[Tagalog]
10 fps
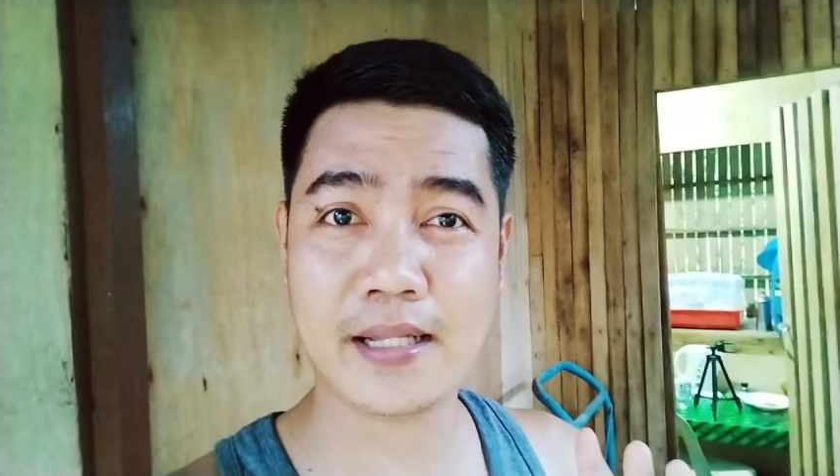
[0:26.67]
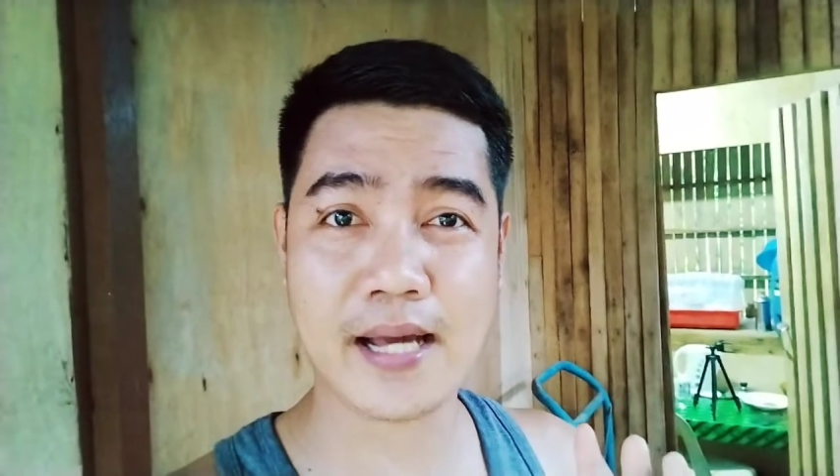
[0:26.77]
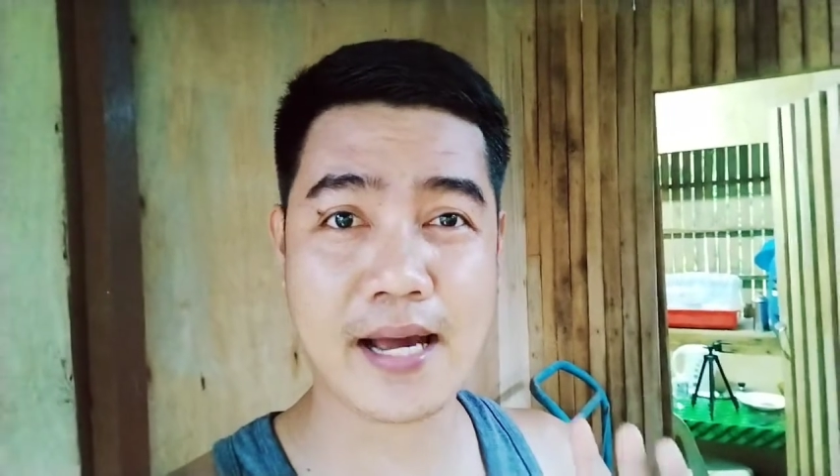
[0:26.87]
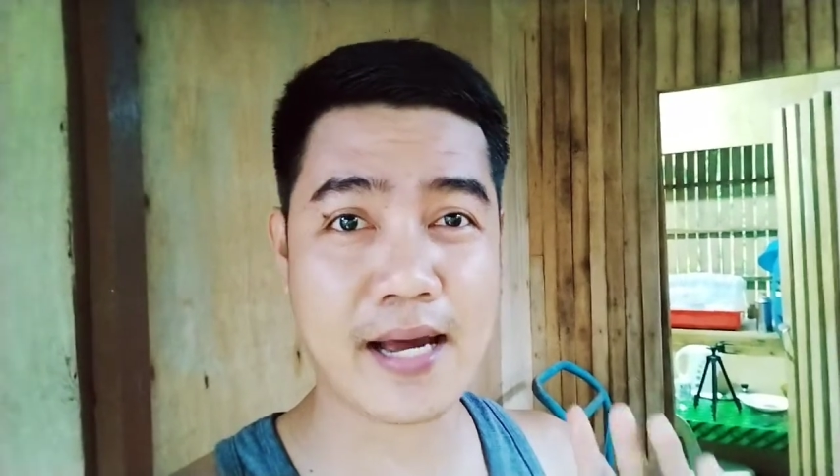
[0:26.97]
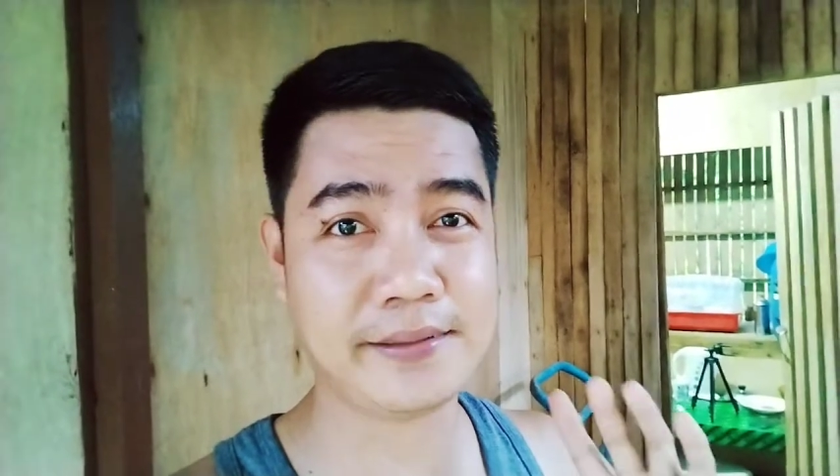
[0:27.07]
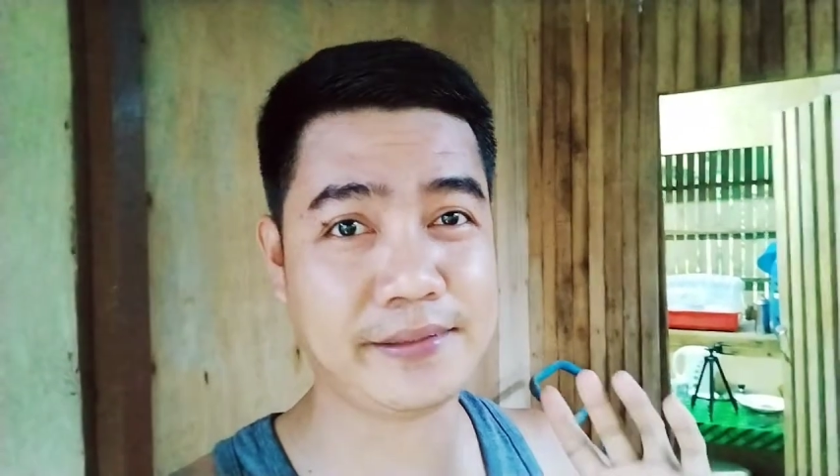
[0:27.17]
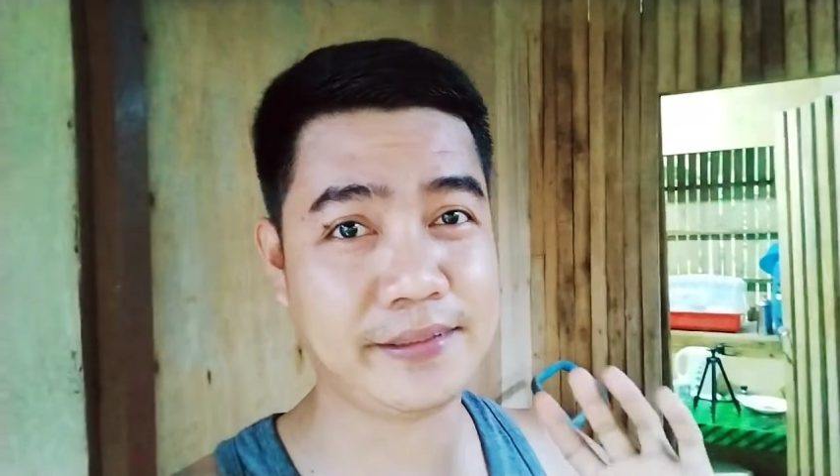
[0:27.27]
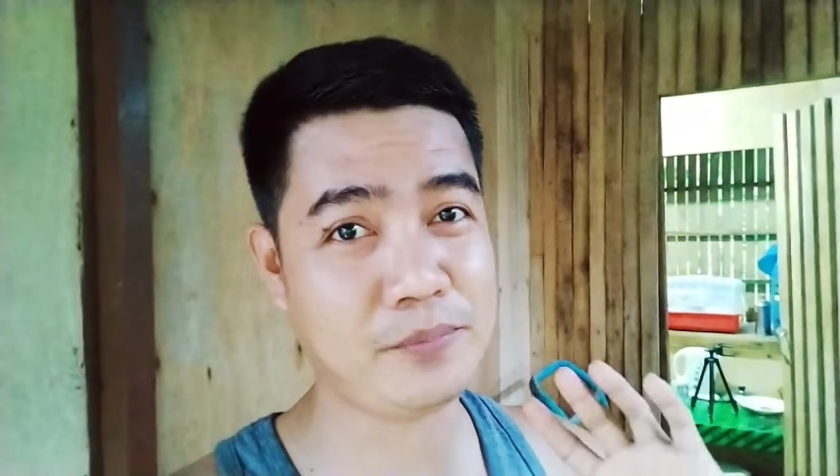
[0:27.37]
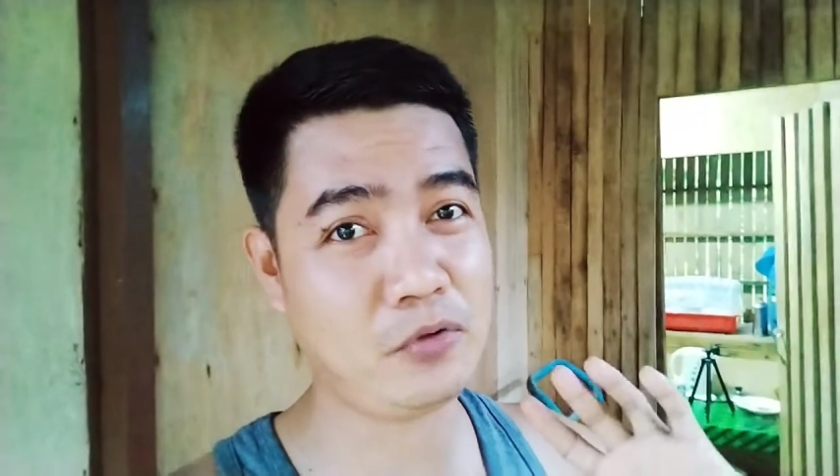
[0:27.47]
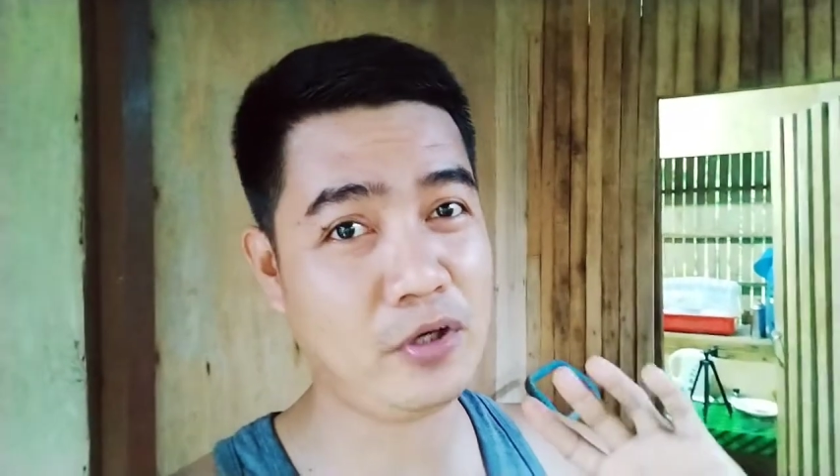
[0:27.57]
at
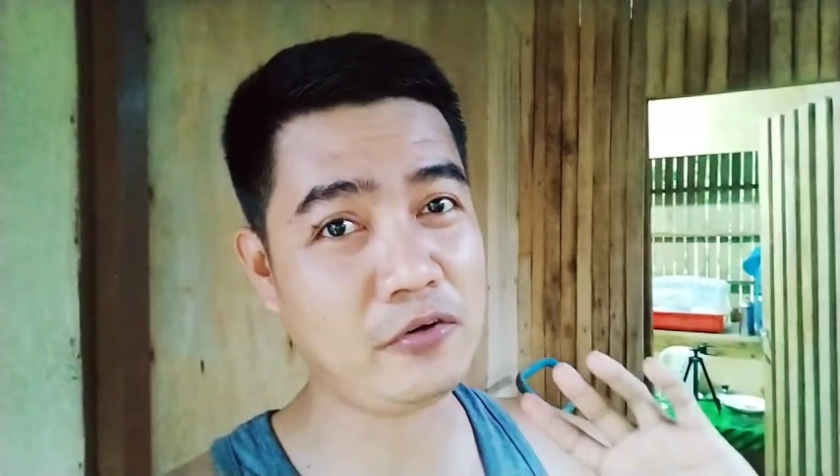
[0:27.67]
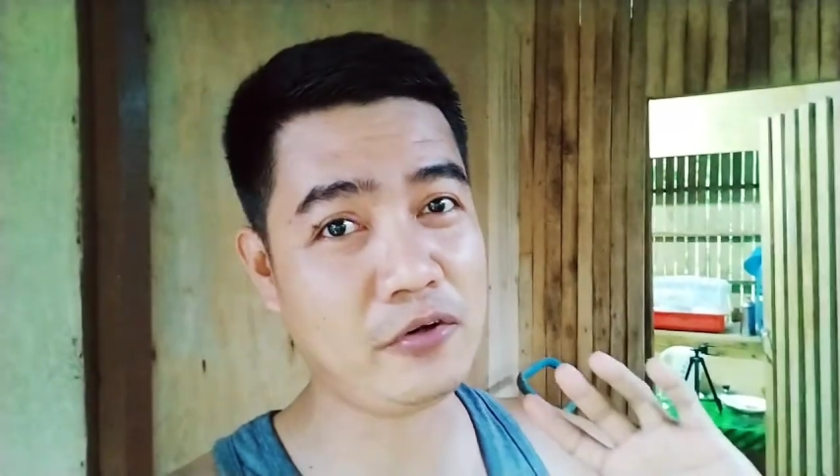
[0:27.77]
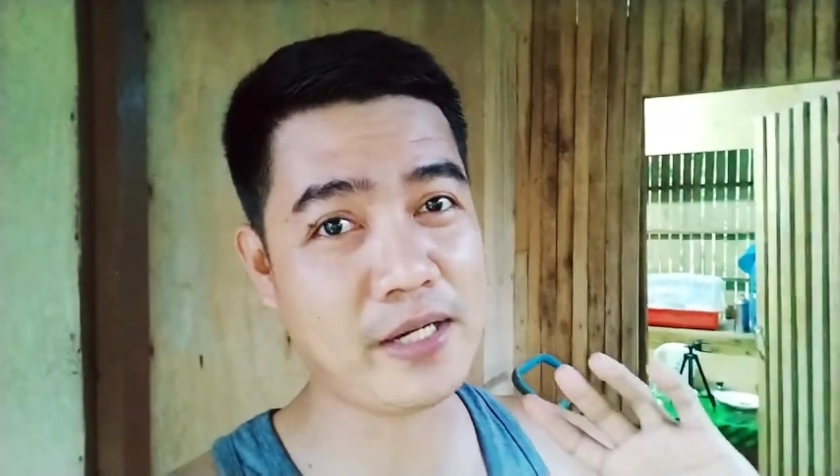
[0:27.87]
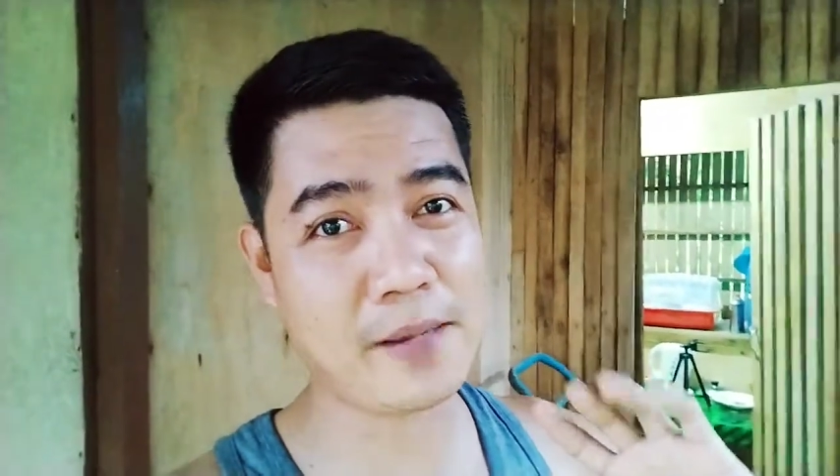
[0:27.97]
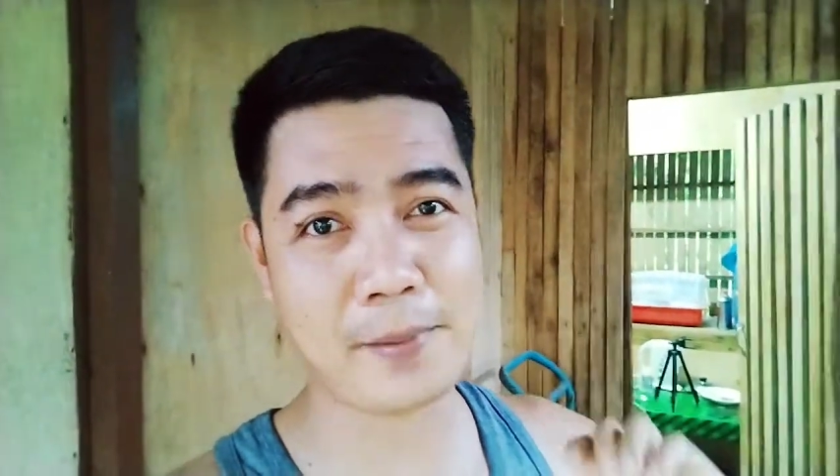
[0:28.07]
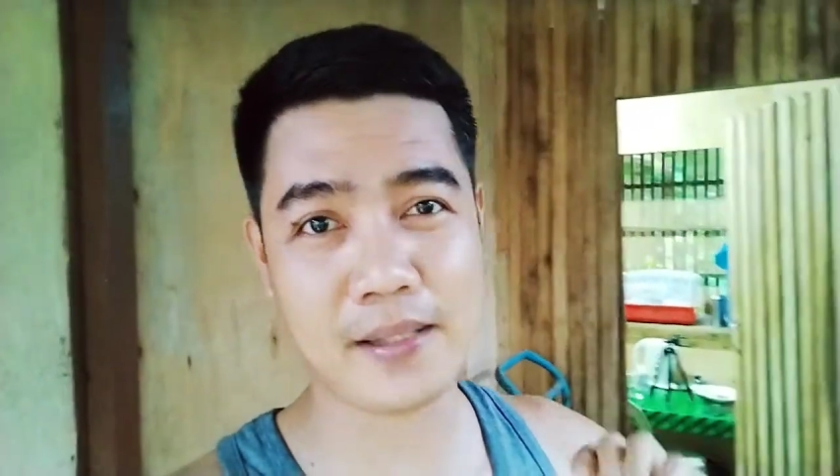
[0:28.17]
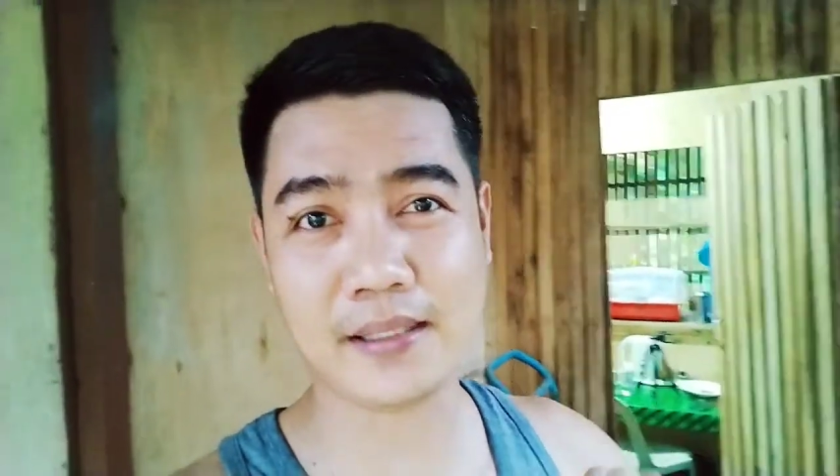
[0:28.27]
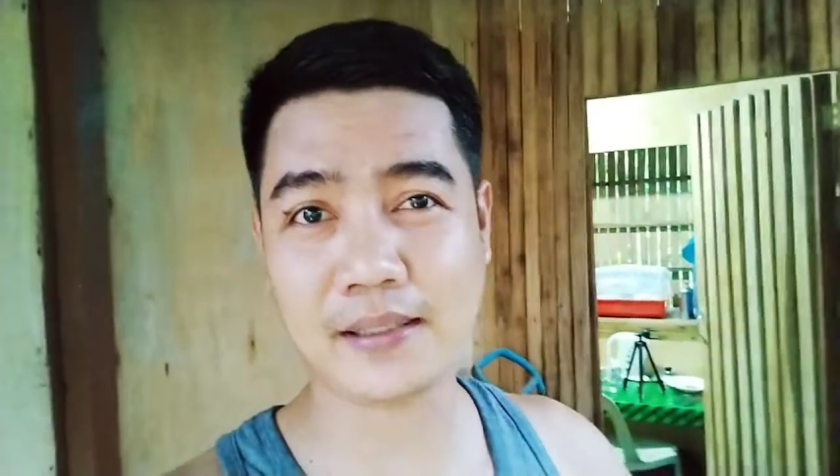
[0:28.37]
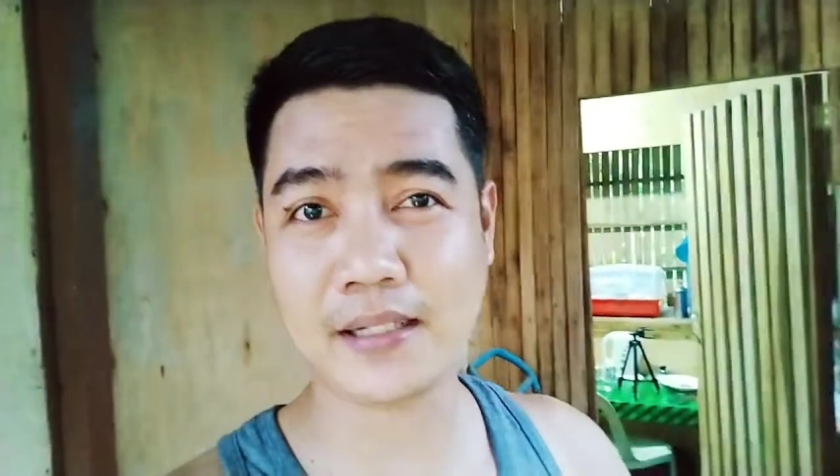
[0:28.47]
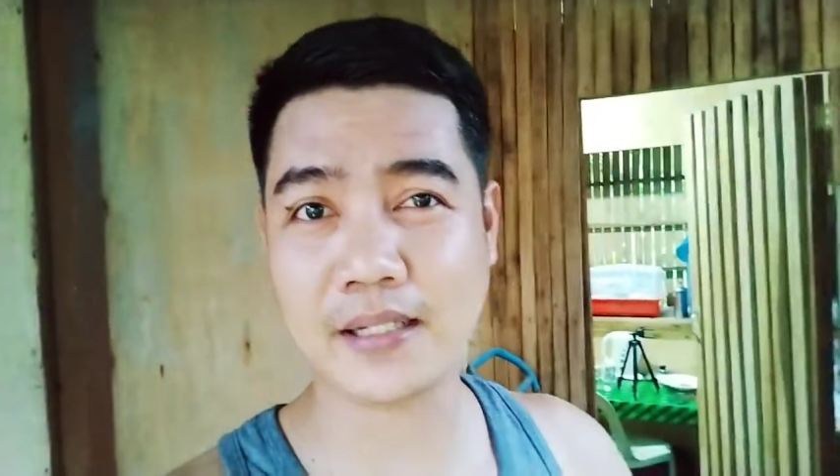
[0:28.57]
sisimulan ko na ang
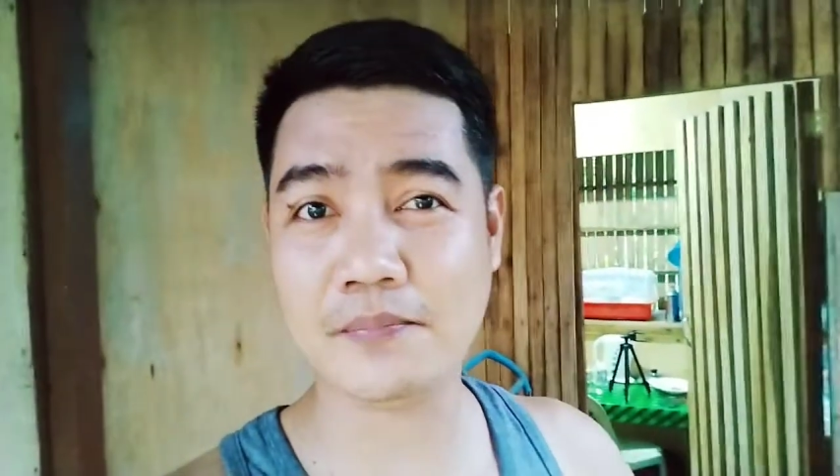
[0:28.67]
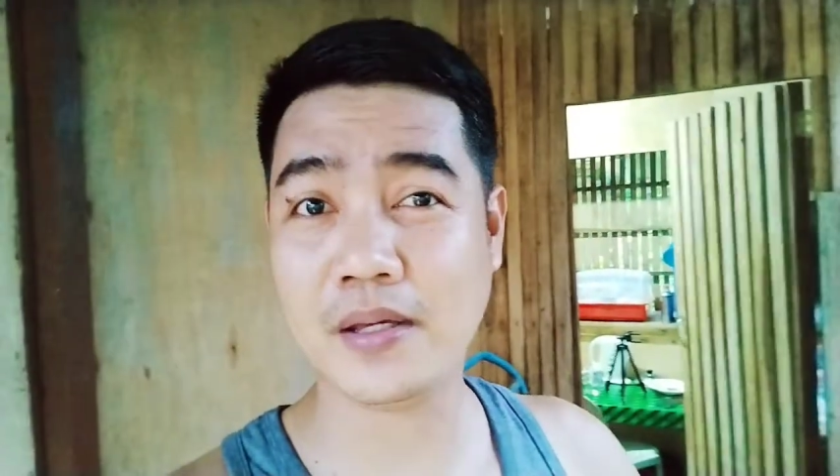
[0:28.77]
pagtatanim